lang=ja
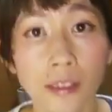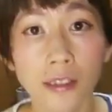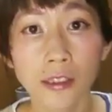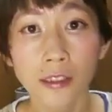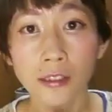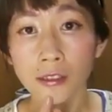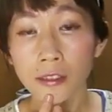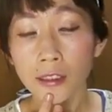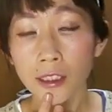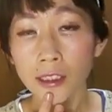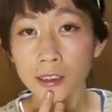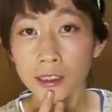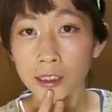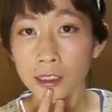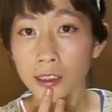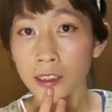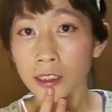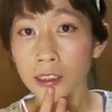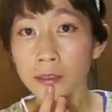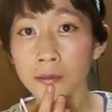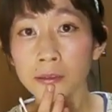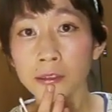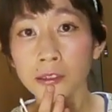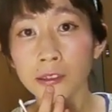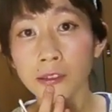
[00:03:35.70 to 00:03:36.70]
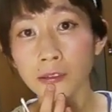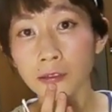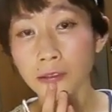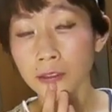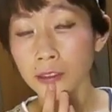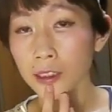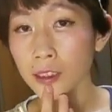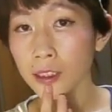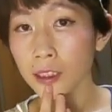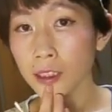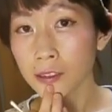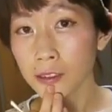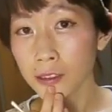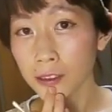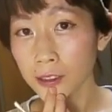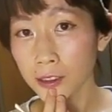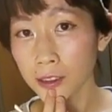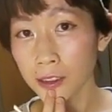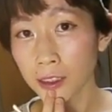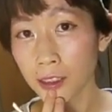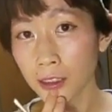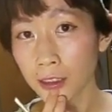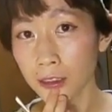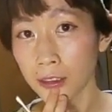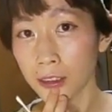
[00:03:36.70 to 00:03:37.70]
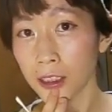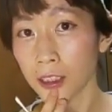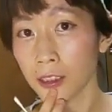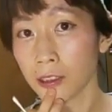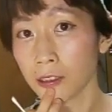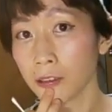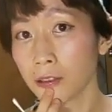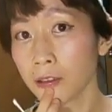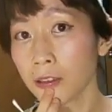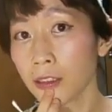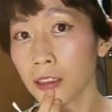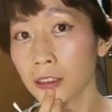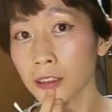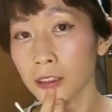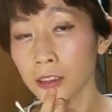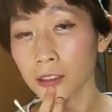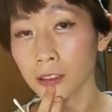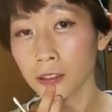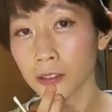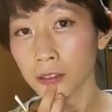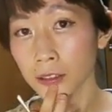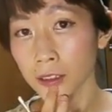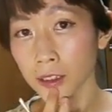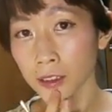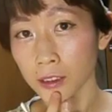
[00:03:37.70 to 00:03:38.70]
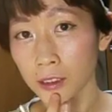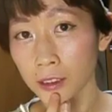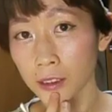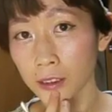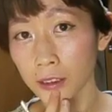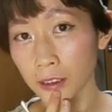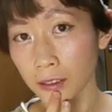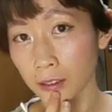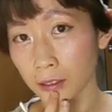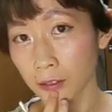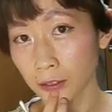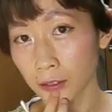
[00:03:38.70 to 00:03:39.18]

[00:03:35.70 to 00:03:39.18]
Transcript: ストレスや寝不足で顔が疲れていると感じる時に